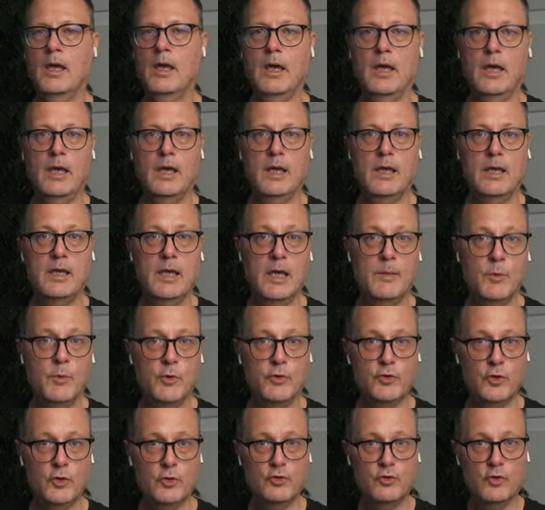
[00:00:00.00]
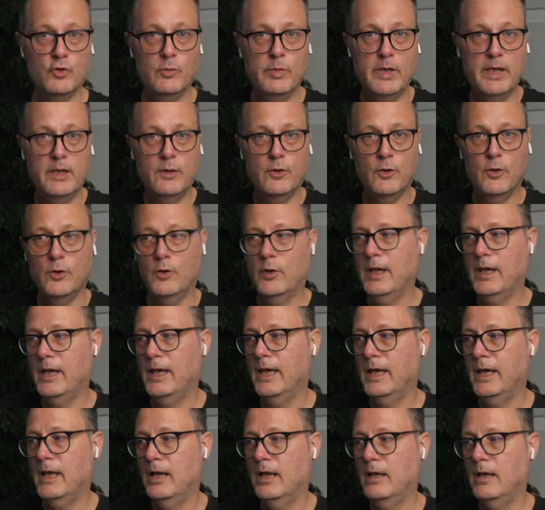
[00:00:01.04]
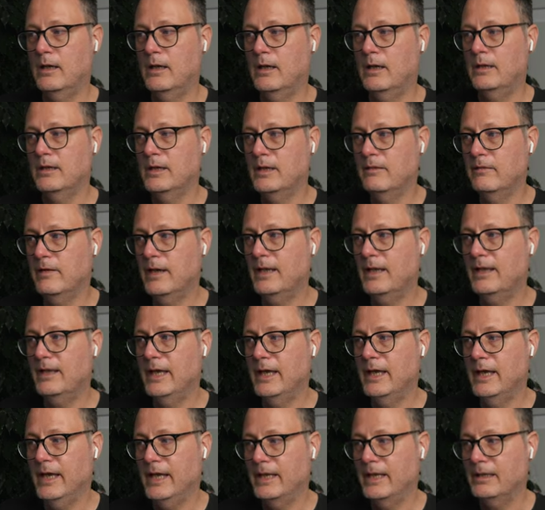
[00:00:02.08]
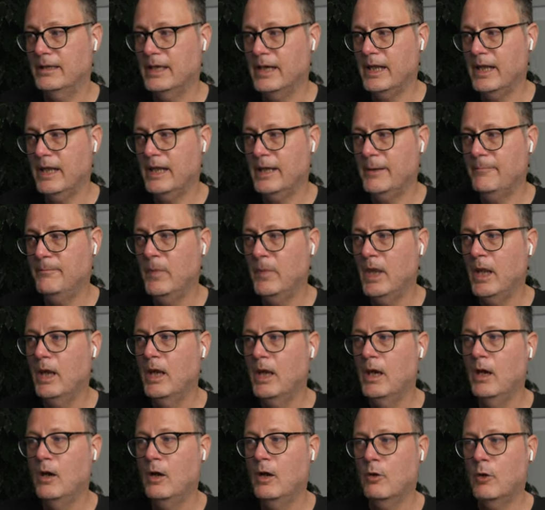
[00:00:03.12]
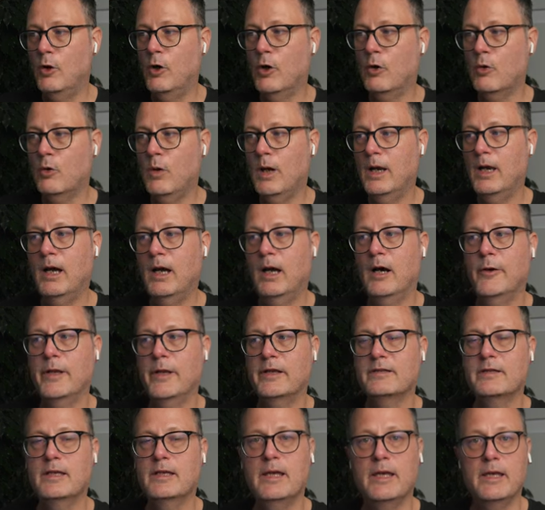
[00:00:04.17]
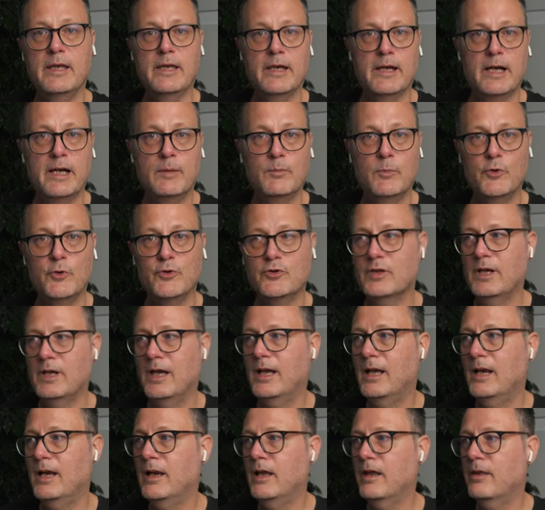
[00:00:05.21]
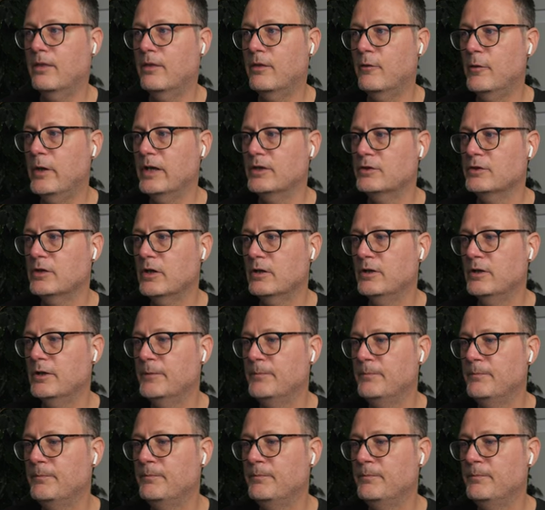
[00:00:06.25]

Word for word: Eh, ya hemos subido el eh, nivel de entrada con lo cual, ahora sí que llegamos al threshold.